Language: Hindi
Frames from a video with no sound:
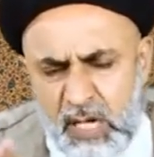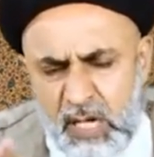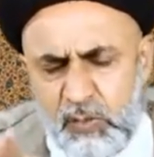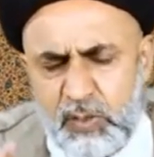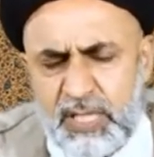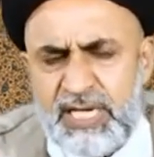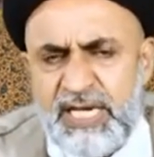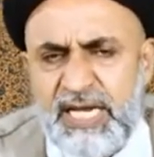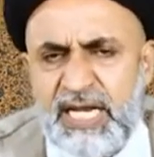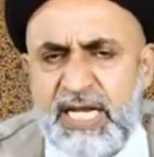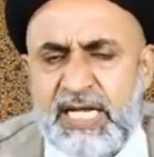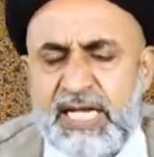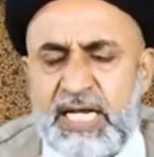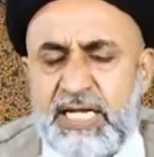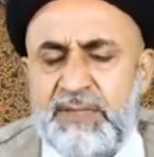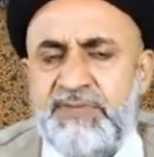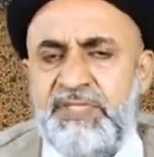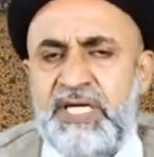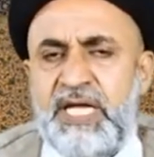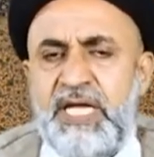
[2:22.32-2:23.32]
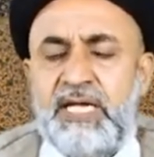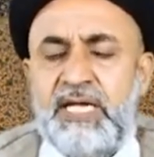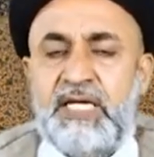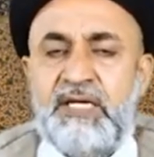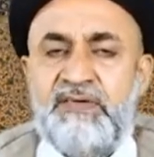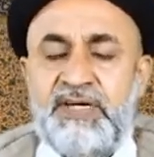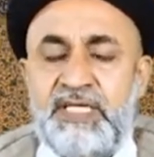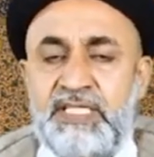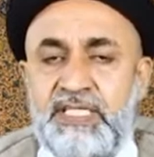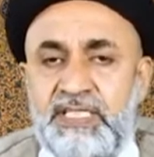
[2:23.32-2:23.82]
किया हुआ नेक काम ज़ाया
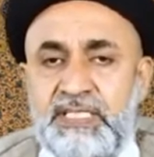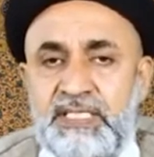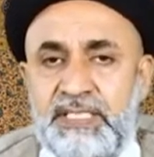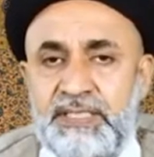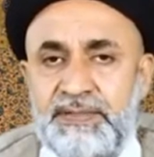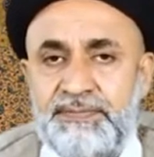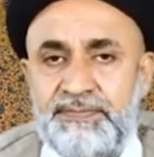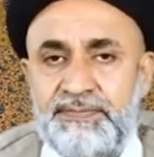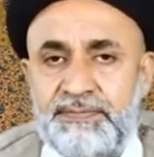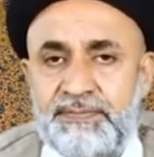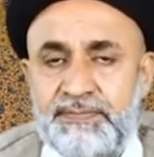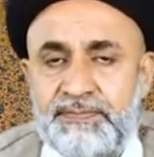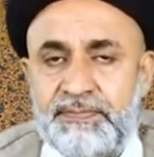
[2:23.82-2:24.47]
करवा देता